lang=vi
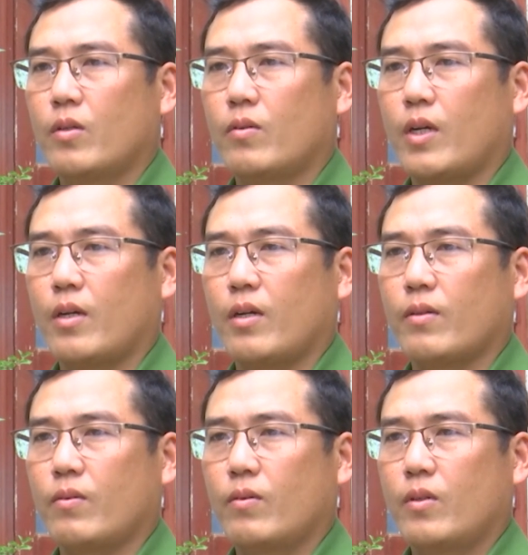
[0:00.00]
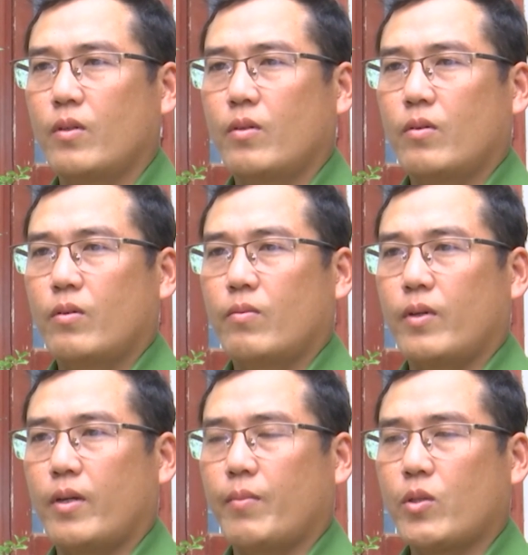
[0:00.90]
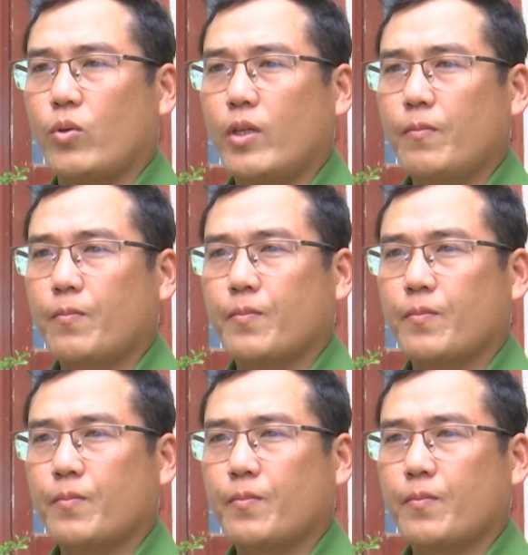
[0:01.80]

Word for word: và về ma túy.